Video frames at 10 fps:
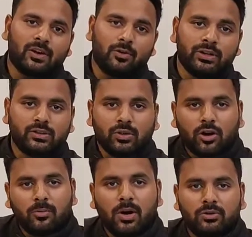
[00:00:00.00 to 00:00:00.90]
आर गोइंग टू
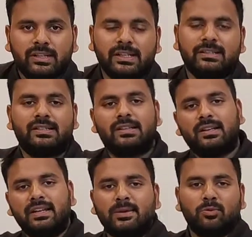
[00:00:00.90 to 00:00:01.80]
टॉक अबाउट दीज
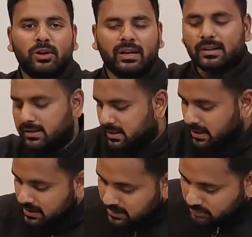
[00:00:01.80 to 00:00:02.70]
नी प्रोटेक्टर्स
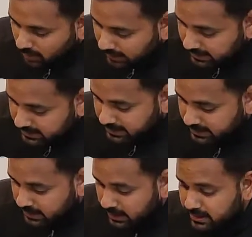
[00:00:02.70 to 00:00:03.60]
सो
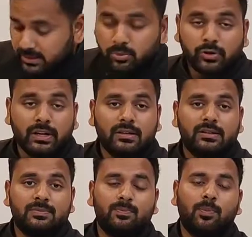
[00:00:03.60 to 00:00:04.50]
ये नी
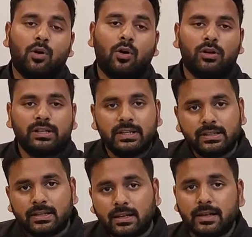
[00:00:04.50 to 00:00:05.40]
प्रोटेक्टर्स बहुत ही
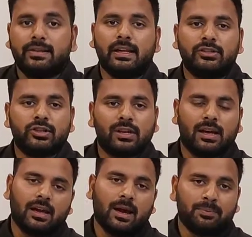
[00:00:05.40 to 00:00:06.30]
ज्यादा एसेंशियल
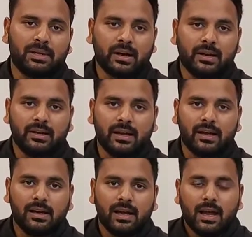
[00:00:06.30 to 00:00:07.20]
हैं आपकी राइडिंग के
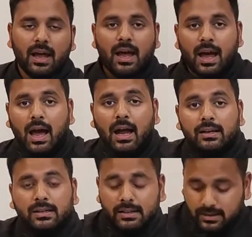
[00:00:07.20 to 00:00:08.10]
लिए
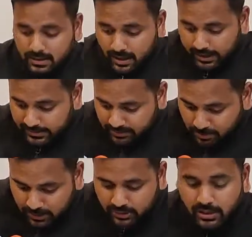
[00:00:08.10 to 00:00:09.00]
एंड गाइस
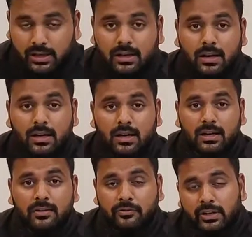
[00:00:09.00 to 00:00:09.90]
स्पेशली
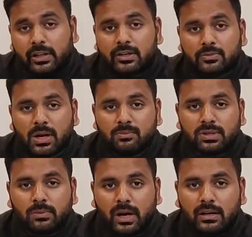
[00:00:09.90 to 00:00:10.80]
अगर विंटर्स में हम
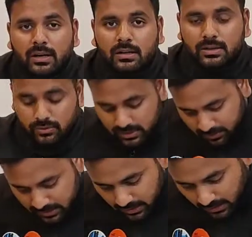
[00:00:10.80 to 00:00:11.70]
जब राइड करते हैं तो
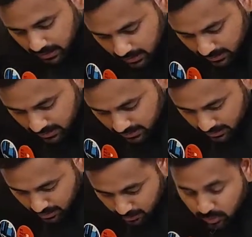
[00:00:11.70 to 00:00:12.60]
सबसे ज्यादा
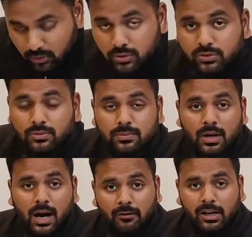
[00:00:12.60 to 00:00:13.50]
हम लोग को जो
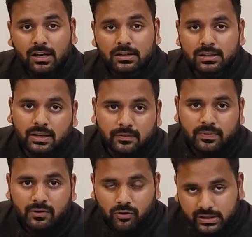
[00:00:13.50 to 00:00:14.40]
हवा लगती है वो